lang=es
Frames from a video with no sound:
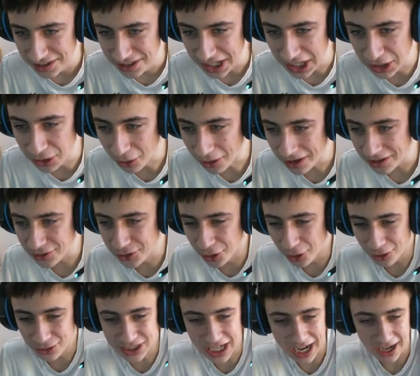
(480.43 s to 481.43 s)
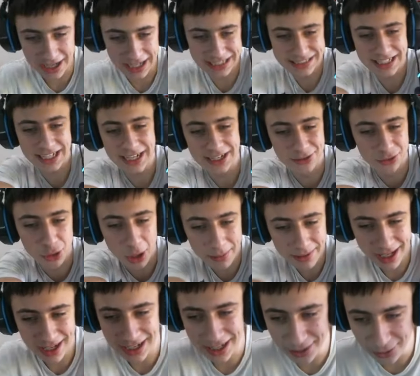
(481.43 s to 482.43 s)
Y yo, yo, o sea, es que no
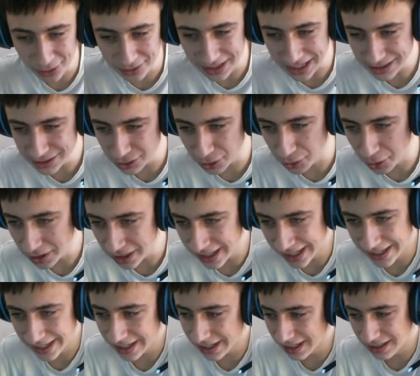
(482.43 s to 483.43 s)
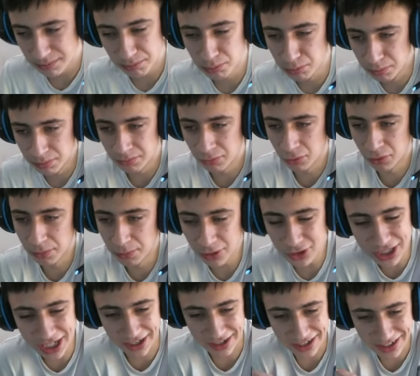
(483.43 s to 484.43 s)
había leído el texto. Yo creía que era un
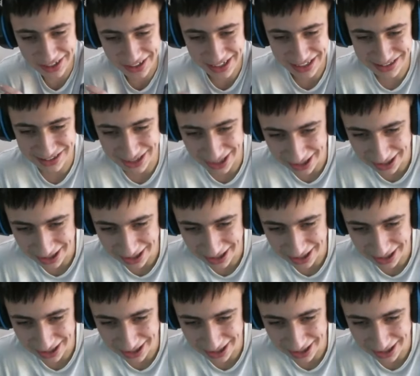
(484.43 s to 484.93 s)
bottle run y ya está.